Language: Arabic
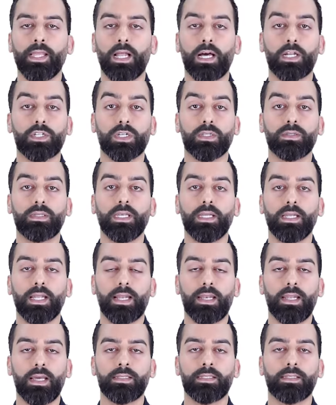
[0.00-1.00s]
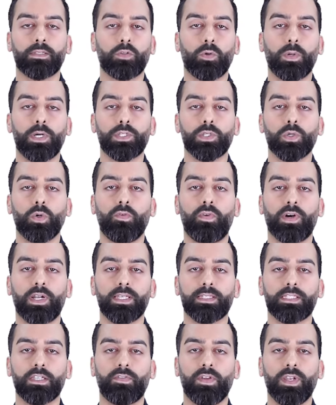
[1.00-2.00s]
الأرجنتين التي ستواجه
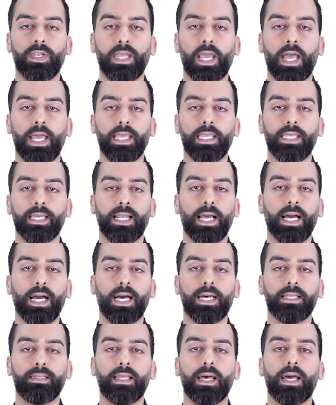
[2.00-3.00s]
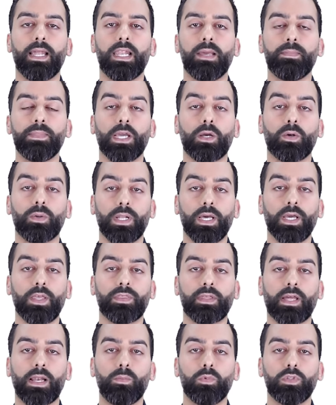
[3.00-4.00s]
فرنسا في النهائي الأحد لم يكن
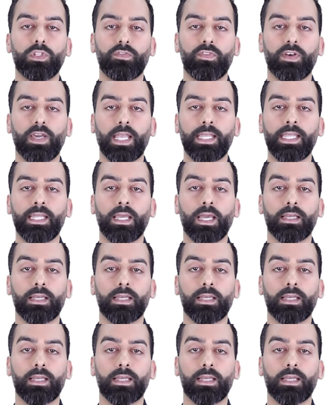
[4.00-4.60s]
أكثر المتفائلين